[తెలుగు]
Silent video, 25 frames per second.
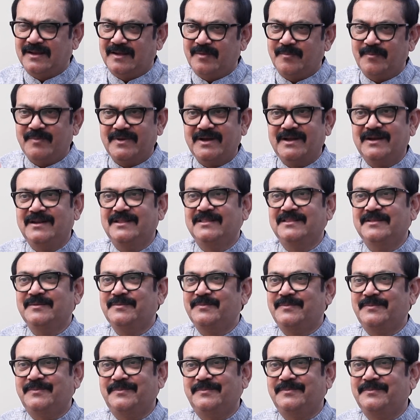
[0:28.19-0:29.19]
అమ్మ అనేది
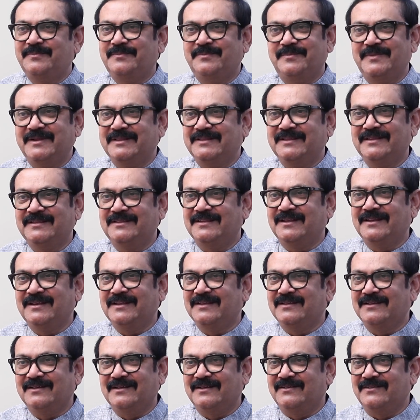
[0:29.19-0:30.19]
ప్రతి
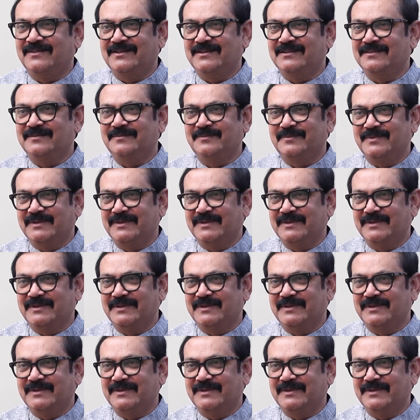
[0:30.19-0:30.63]
తల్లికి కావాలి